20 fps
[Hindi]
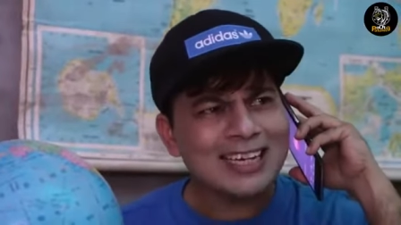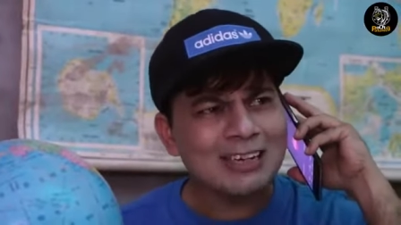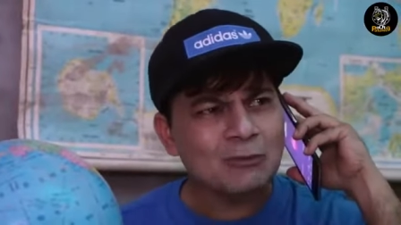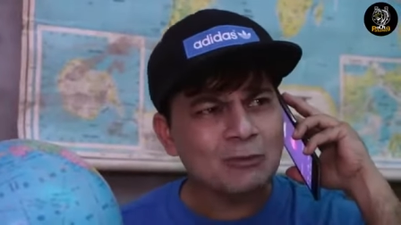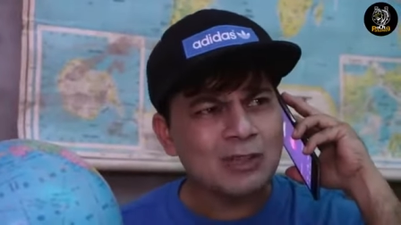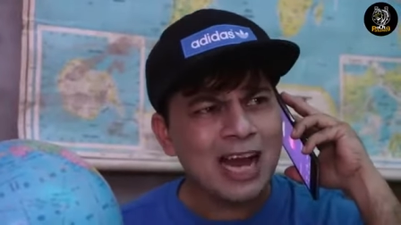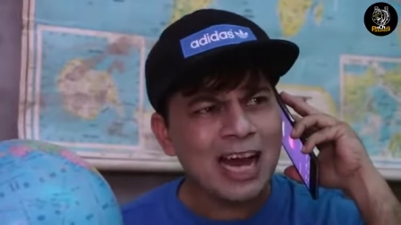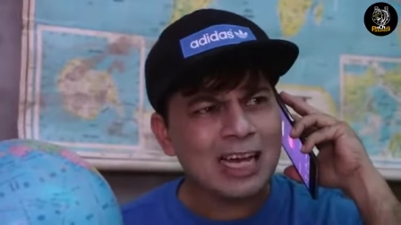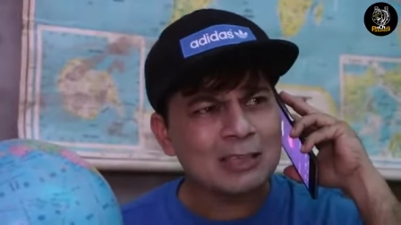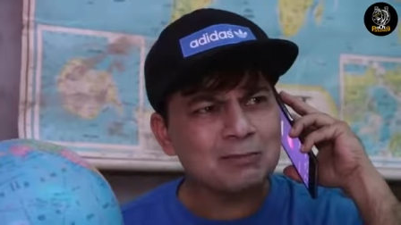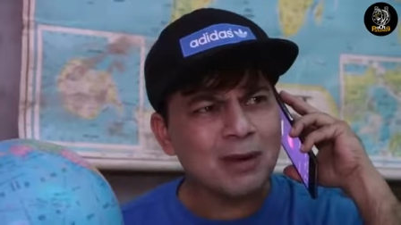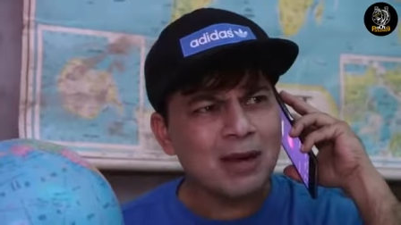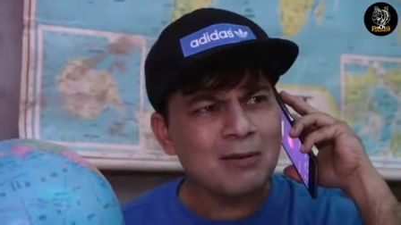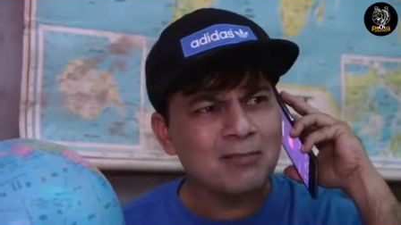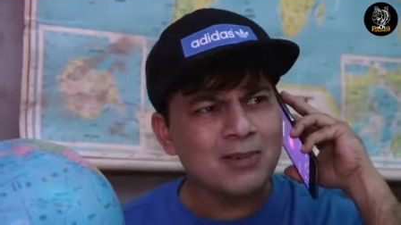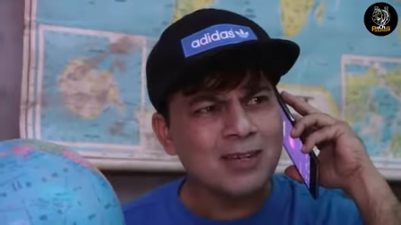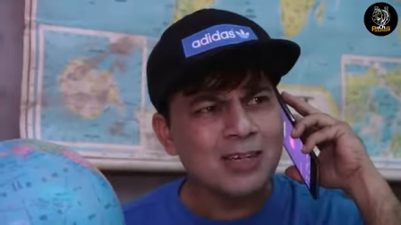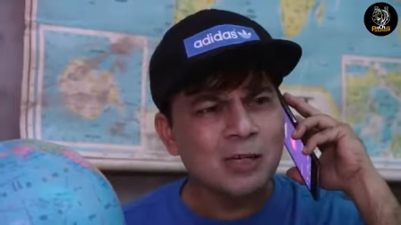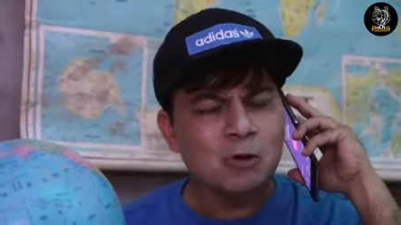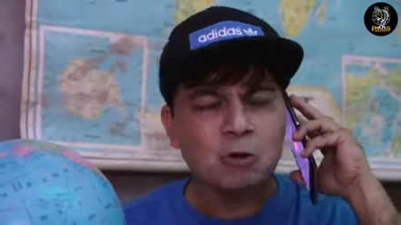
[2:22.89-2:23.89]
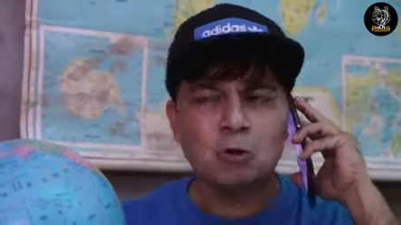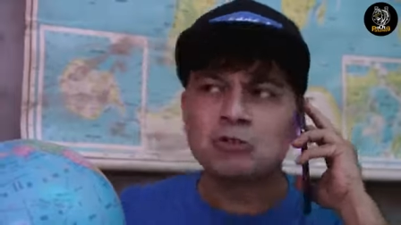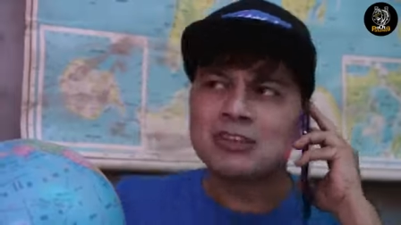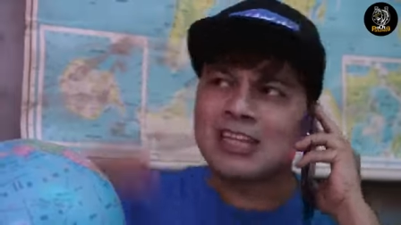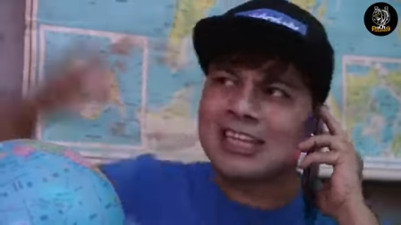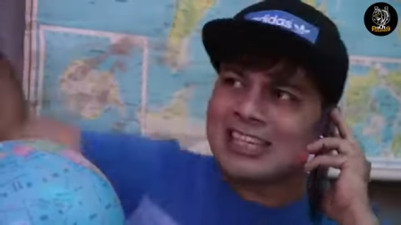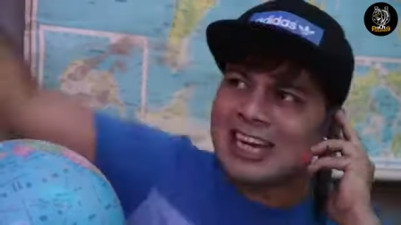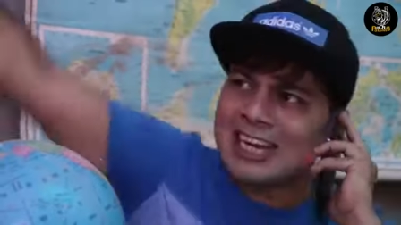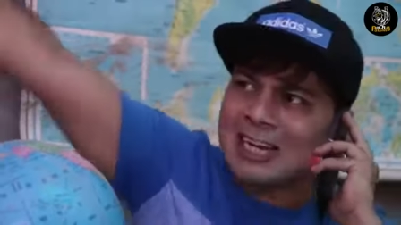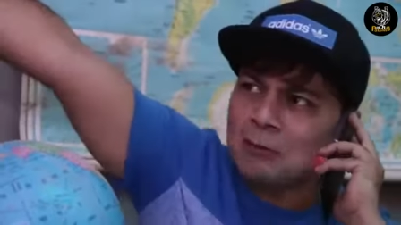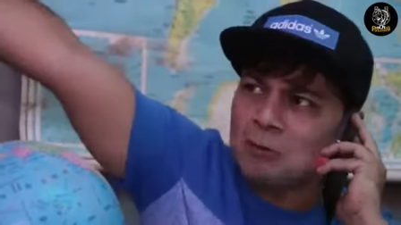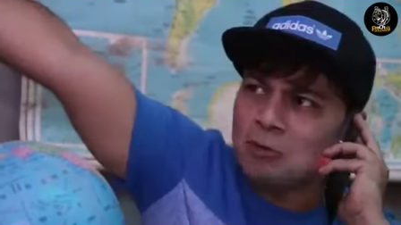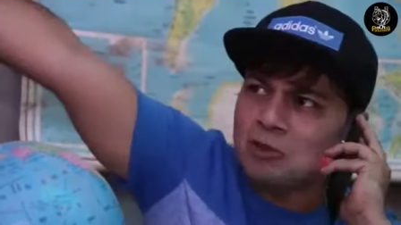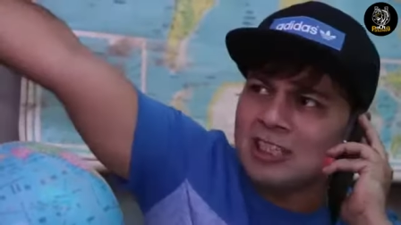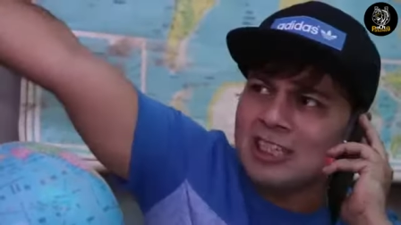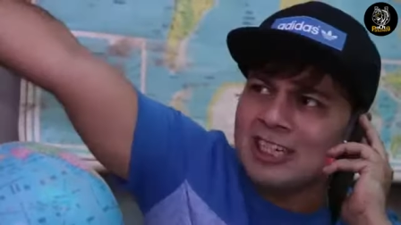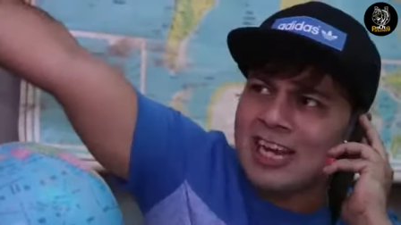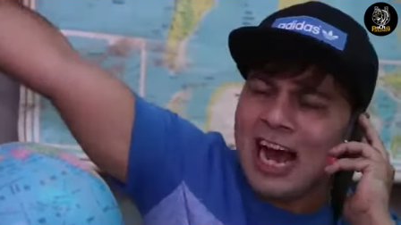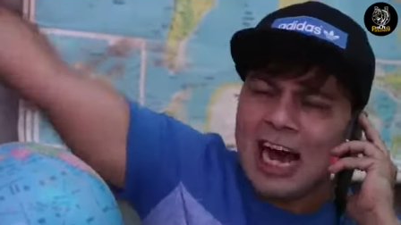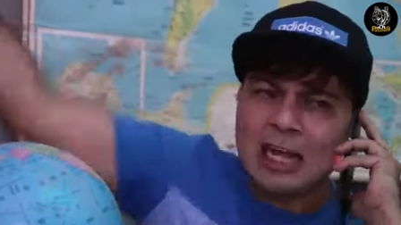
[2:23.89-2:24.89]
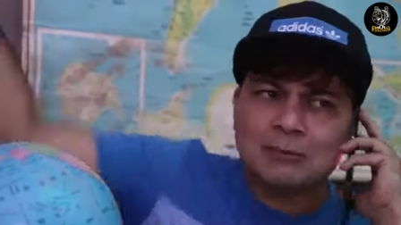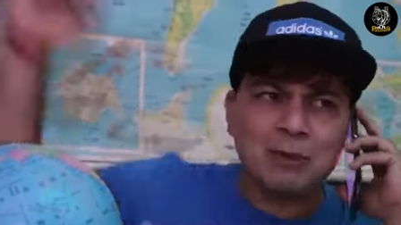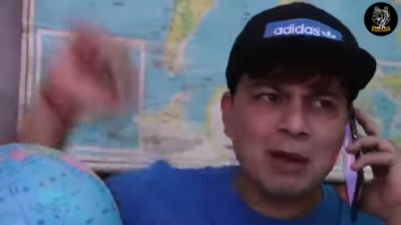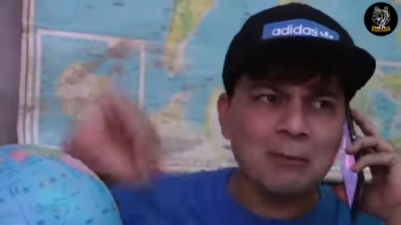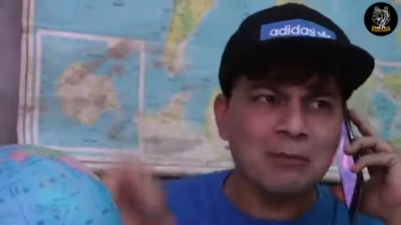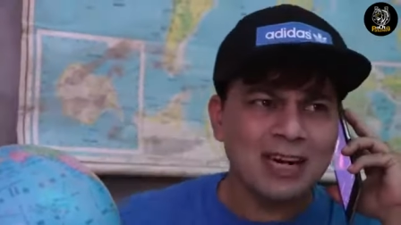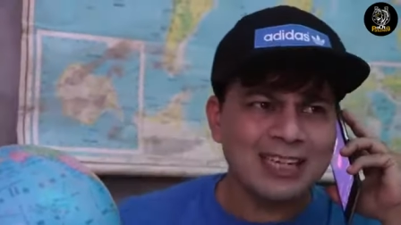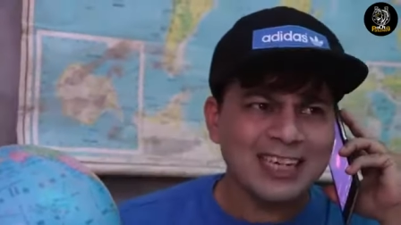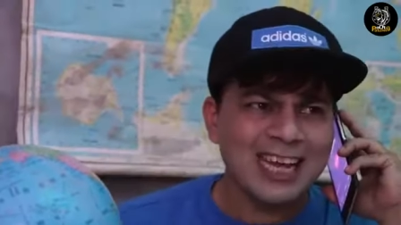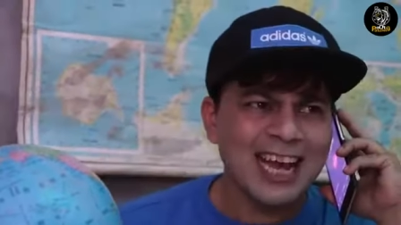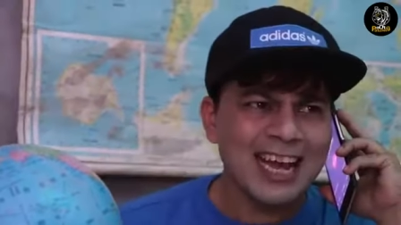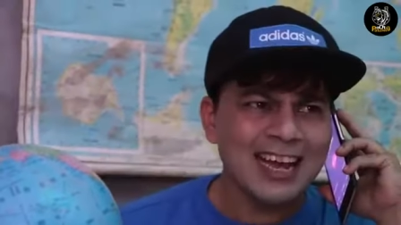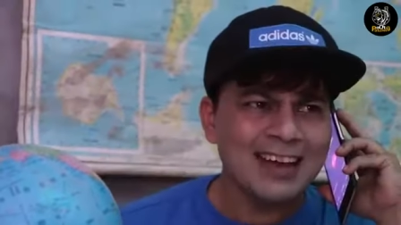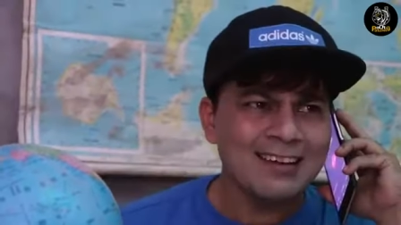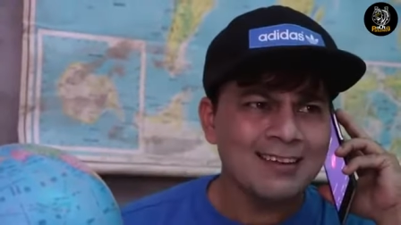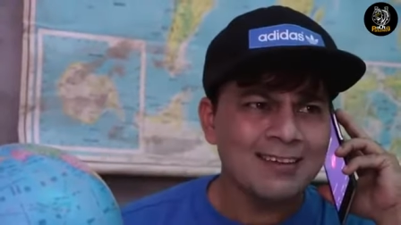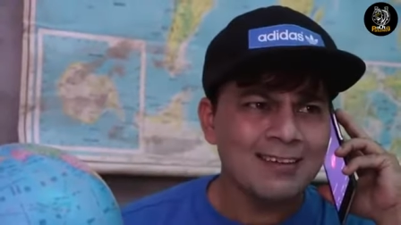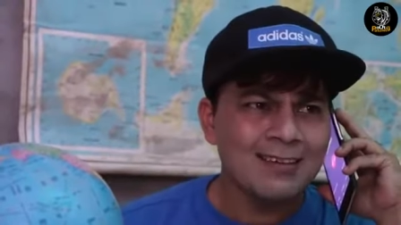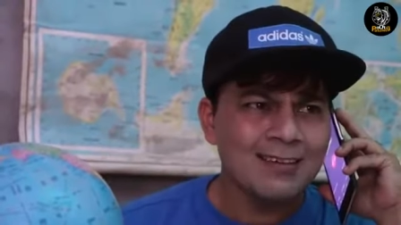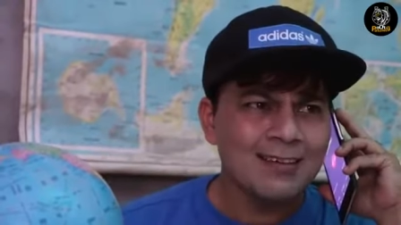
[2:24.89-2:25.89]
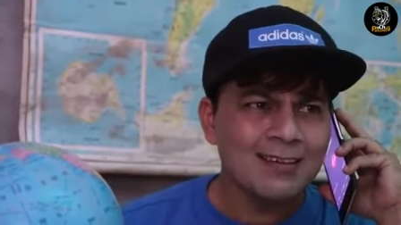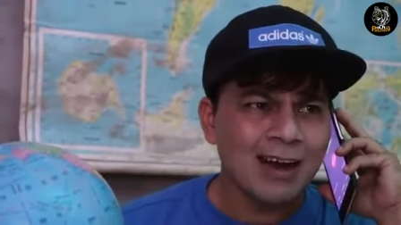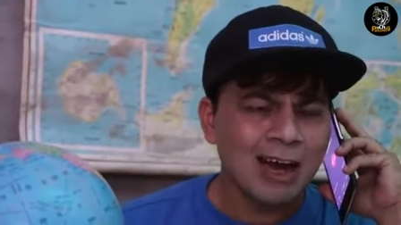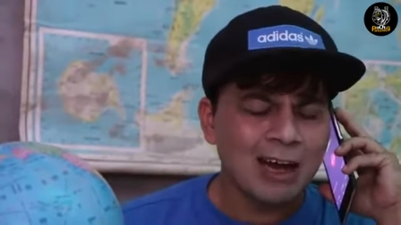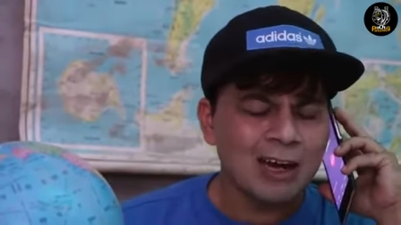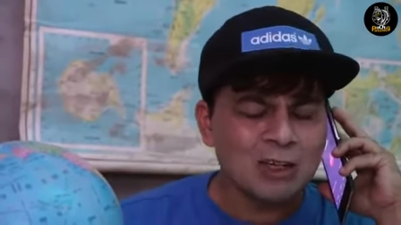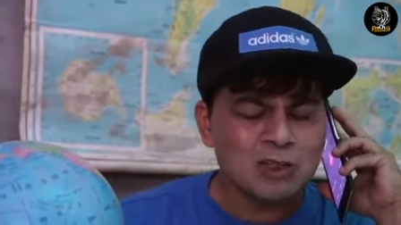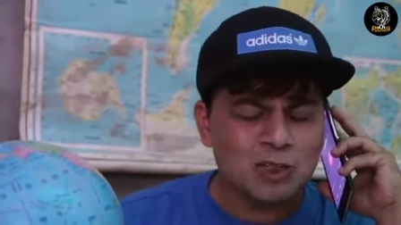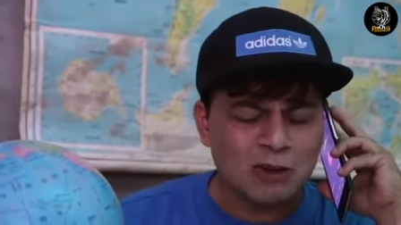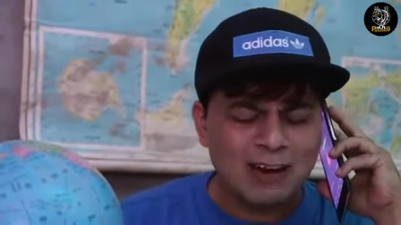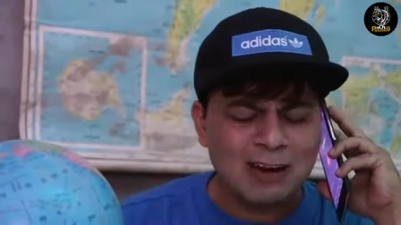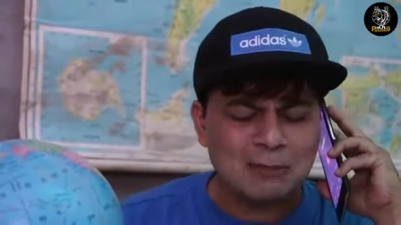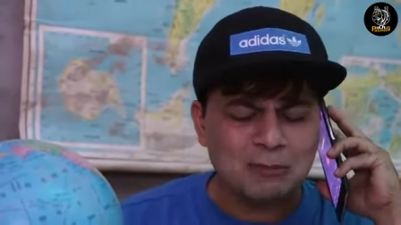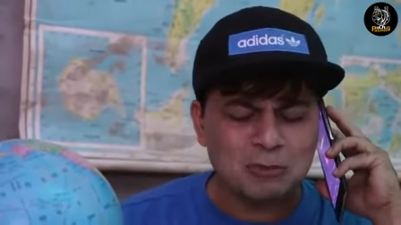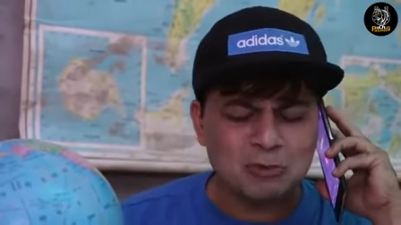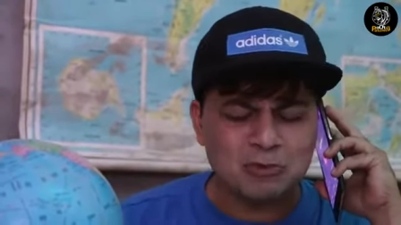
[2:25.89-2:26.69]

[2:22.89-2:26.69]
काटे उनके हाथ पंप उनते जाके पूछ जिनके हाथ पंप कटे अगला सवाल